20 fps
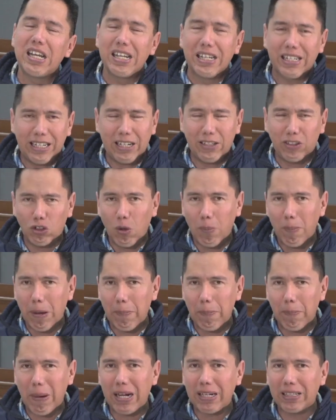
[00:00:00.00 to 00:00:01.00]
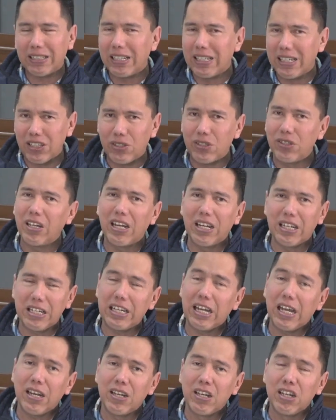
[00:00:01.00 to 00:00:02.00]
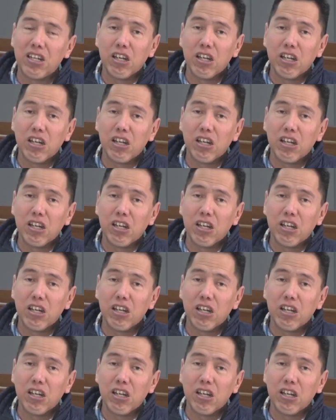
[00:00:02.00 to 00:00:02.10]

que toman parte de la ciudadanía.